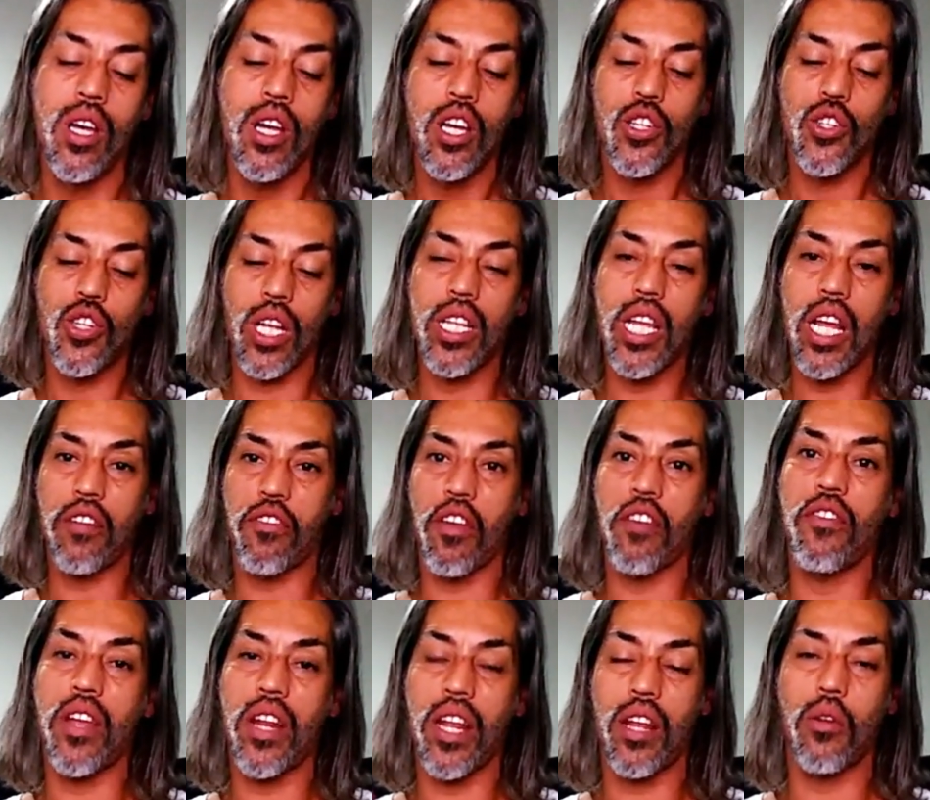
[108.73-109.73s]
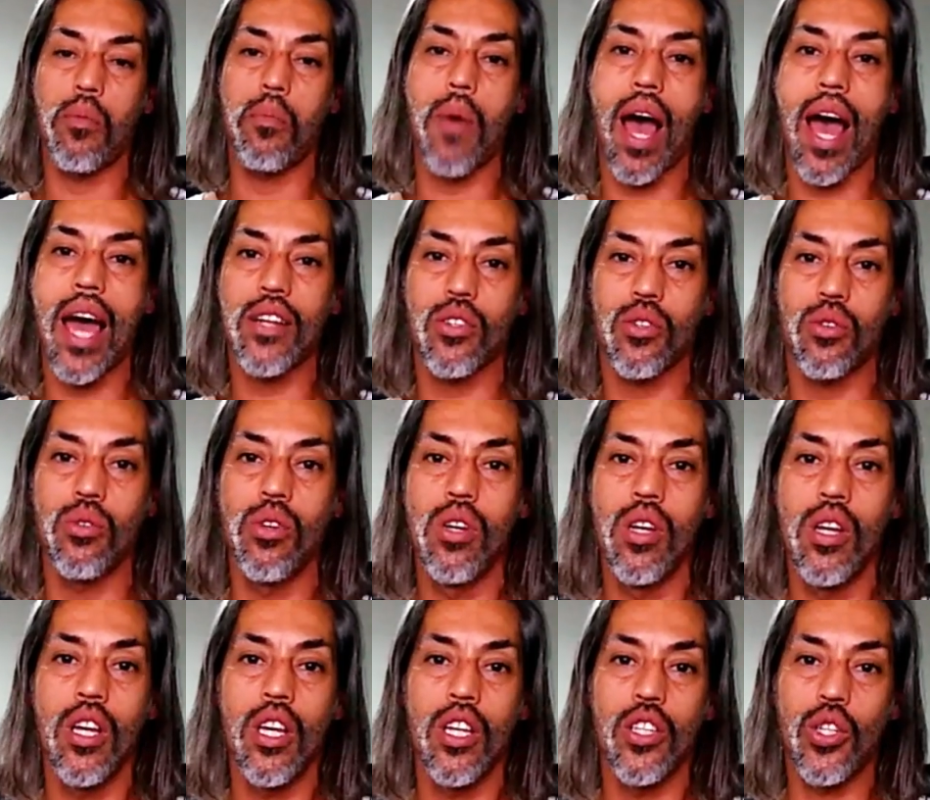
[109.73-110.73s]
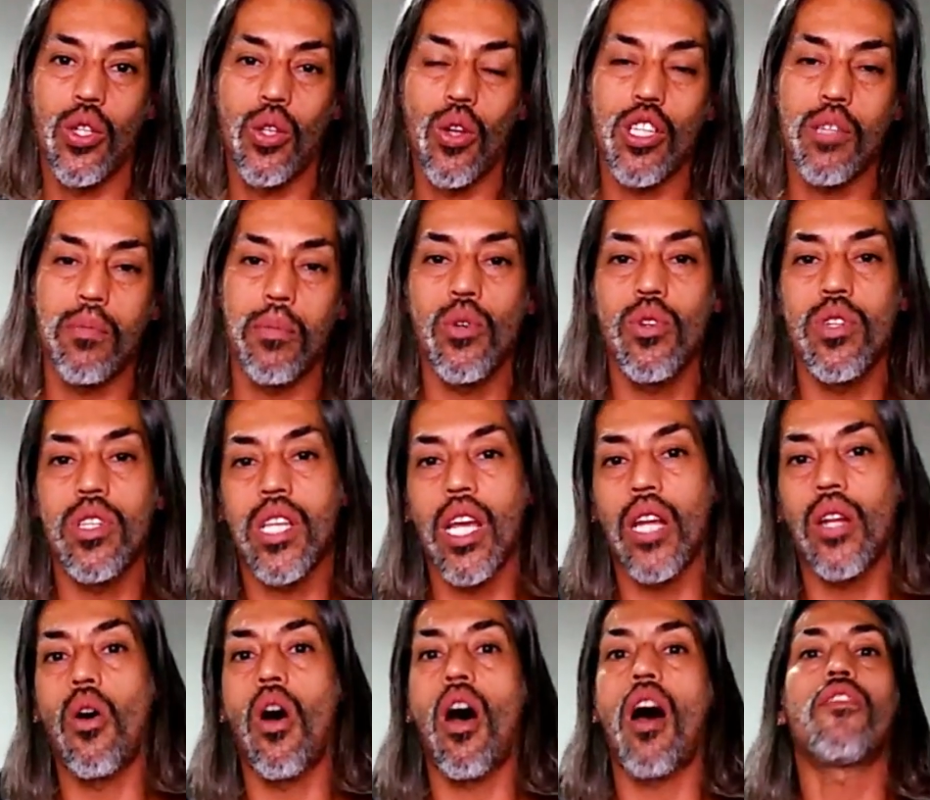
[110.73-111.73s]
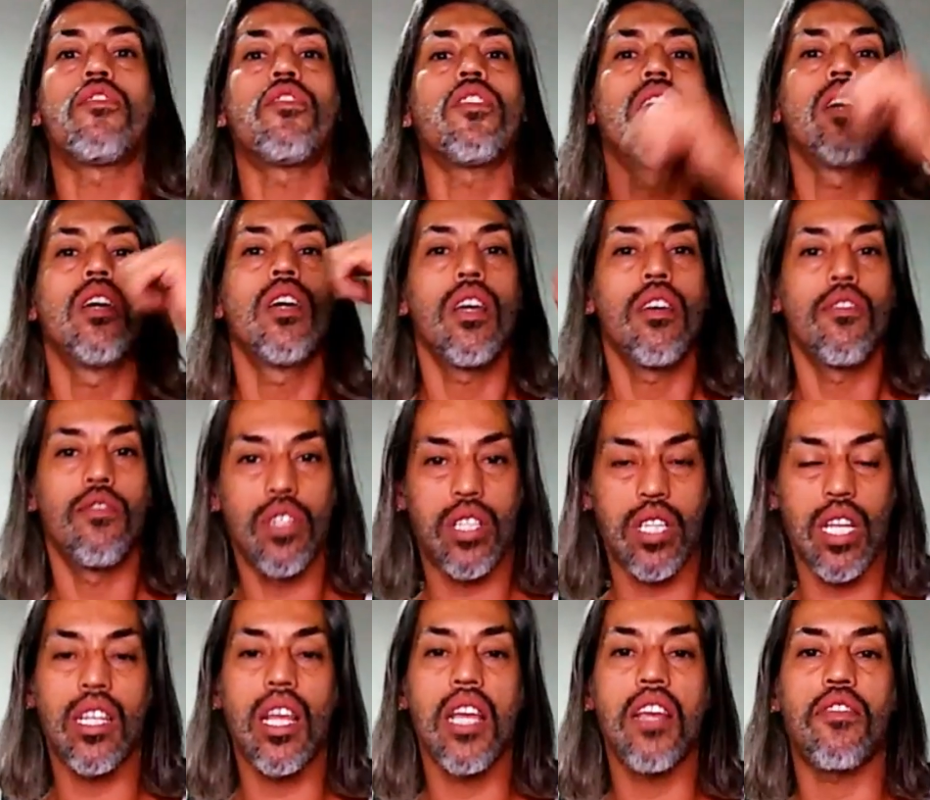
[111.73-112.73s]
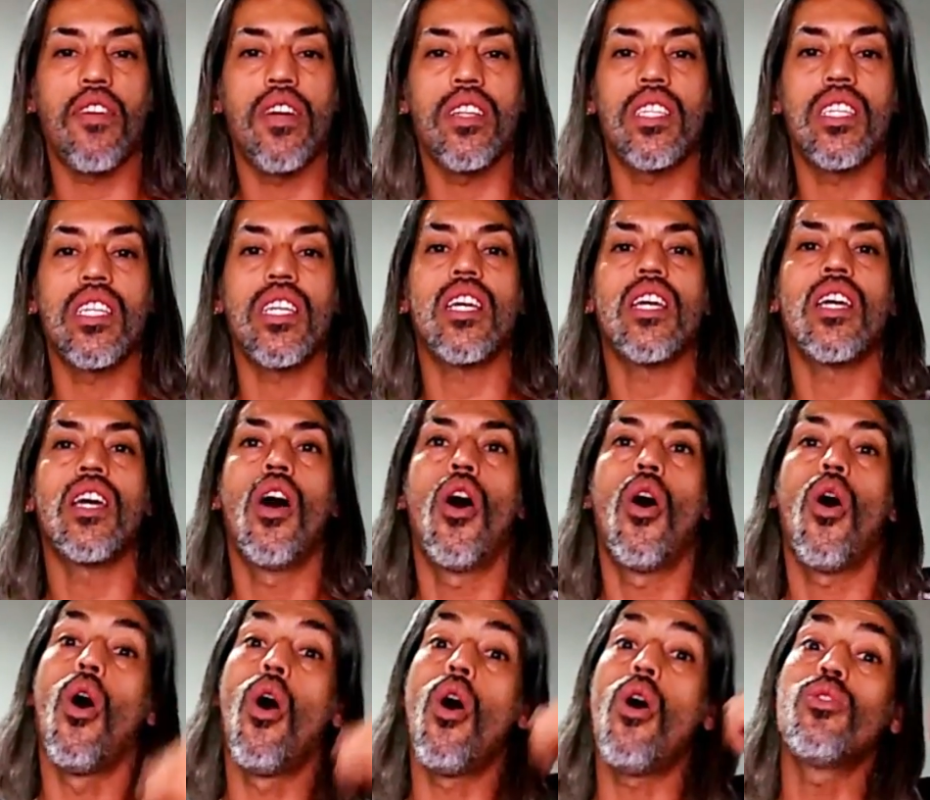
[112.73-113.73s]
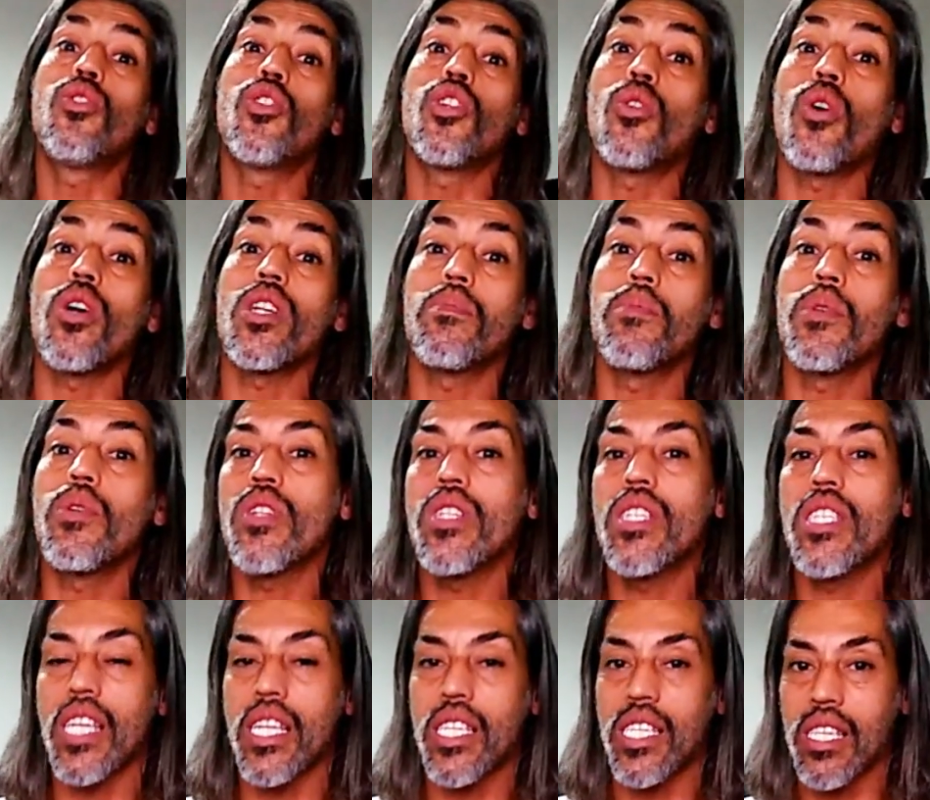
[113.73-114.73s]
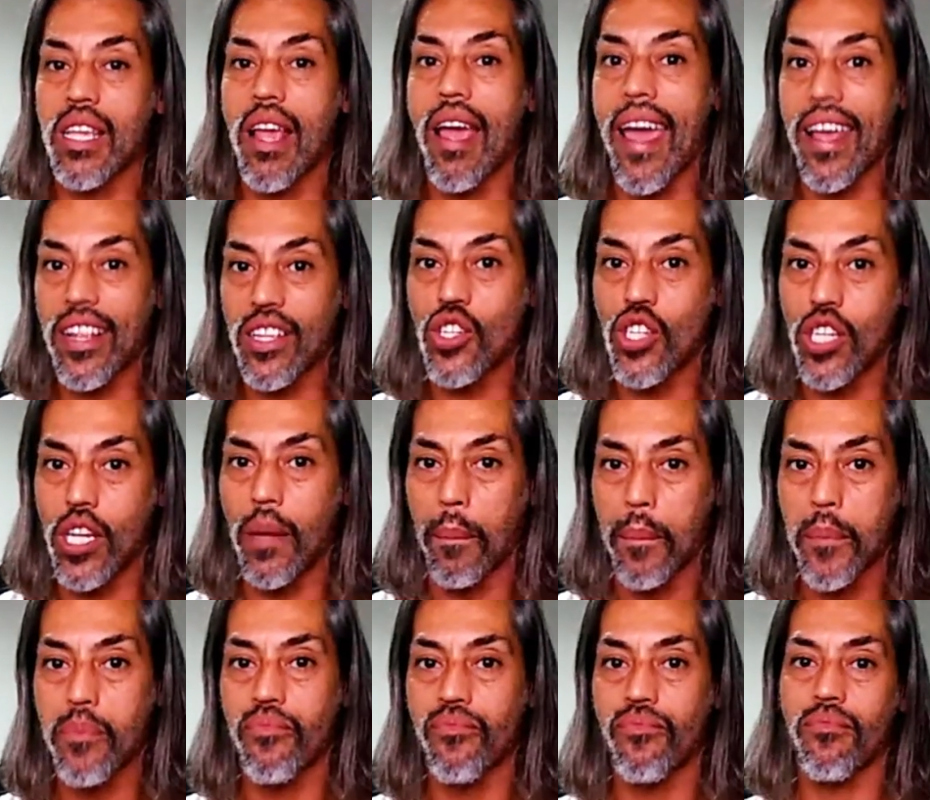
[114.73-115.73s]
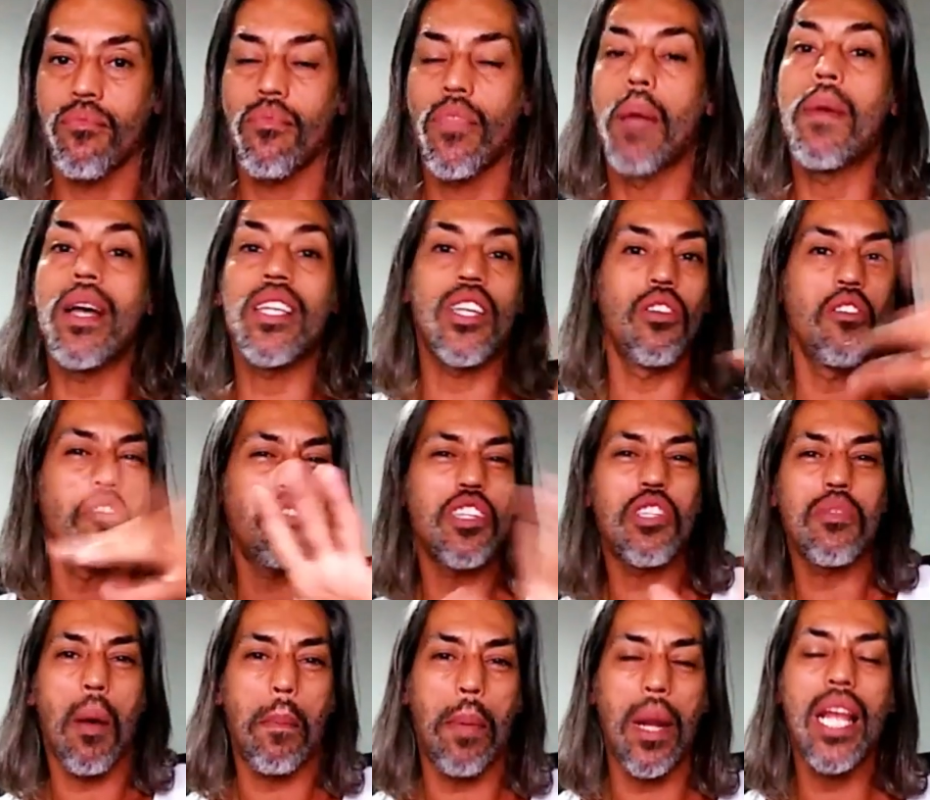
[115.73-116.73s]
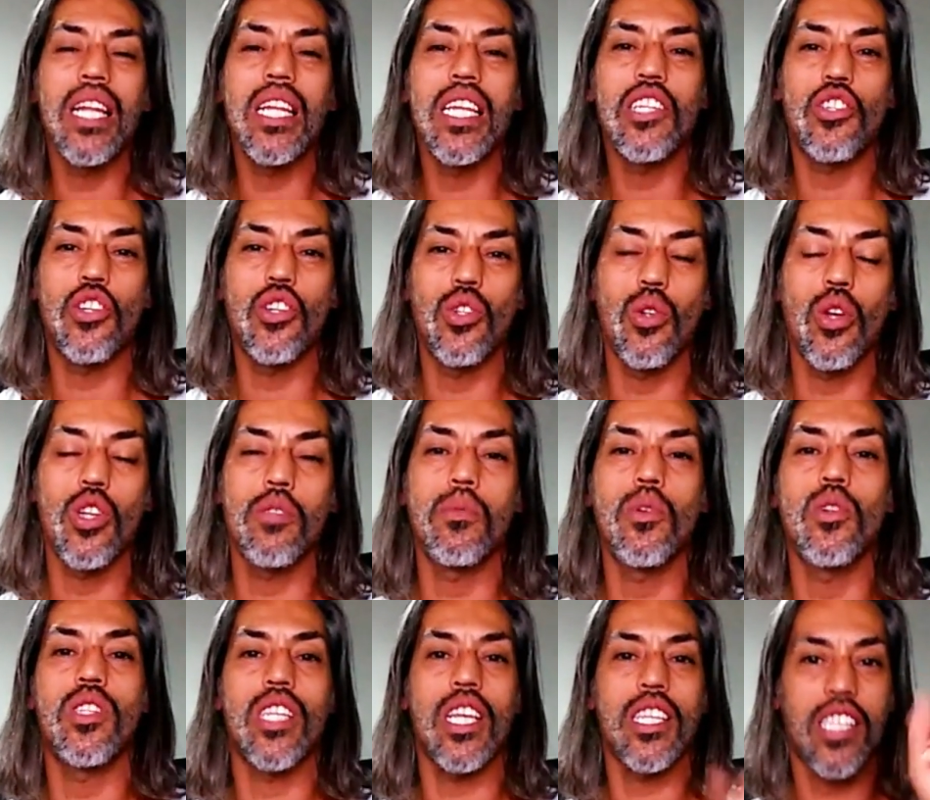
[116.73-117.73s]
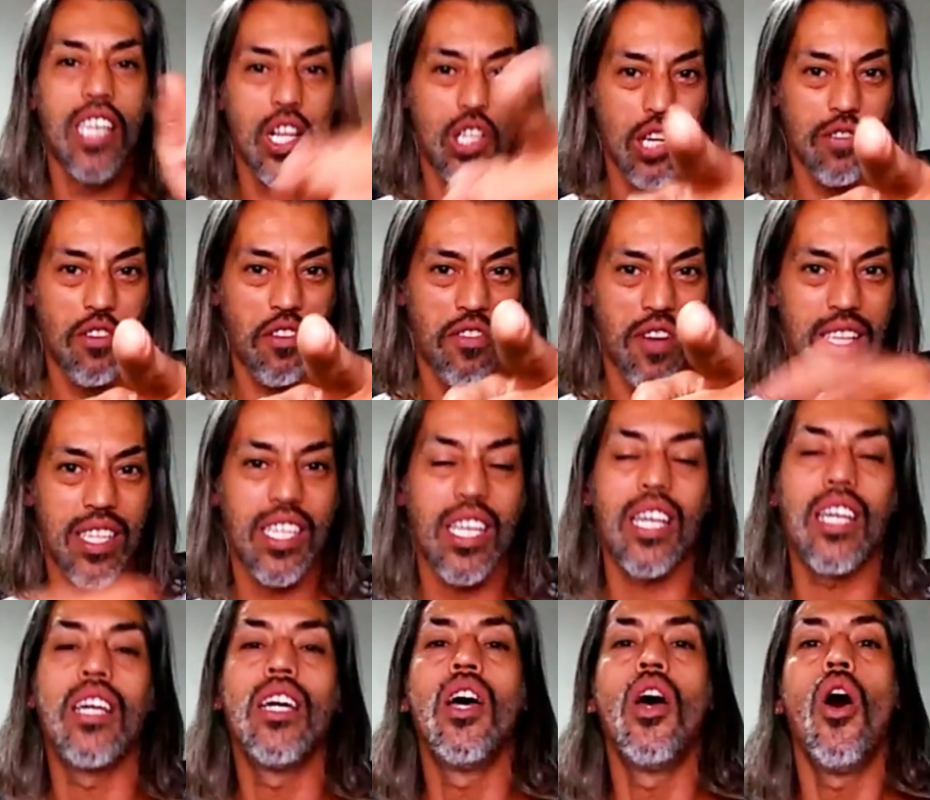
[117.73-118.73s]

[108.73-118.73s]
Janeiro, fevereiro, março de 2019, você tem que fazer ou de 2017, mas eu não fiz uma playlist de 2017, eu vou fazer.